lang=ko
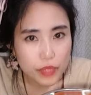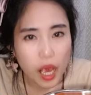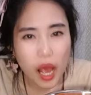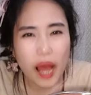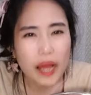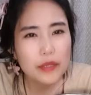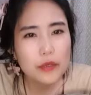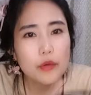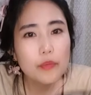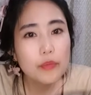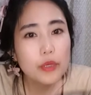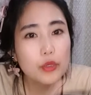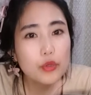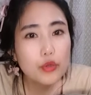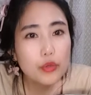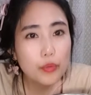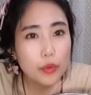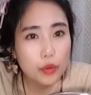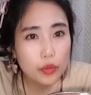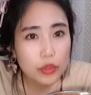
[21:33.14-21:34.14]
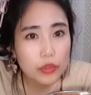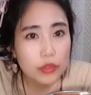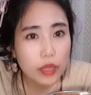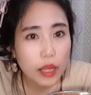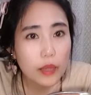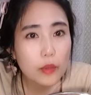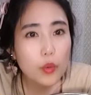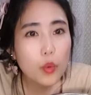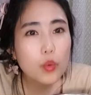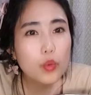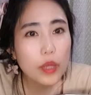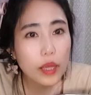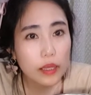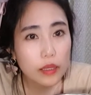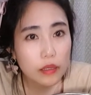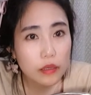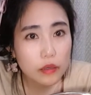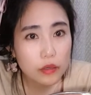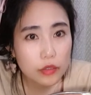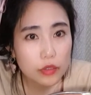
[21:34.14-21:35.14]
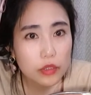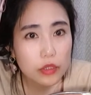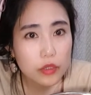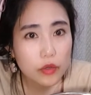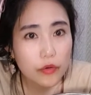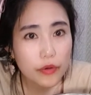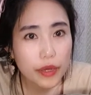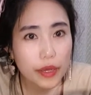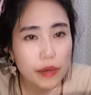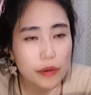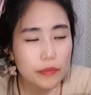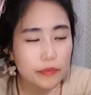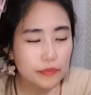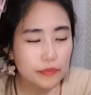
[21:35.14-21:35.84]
아니요, 미트볼은 냉동돼 있는 거 쓸 거예요.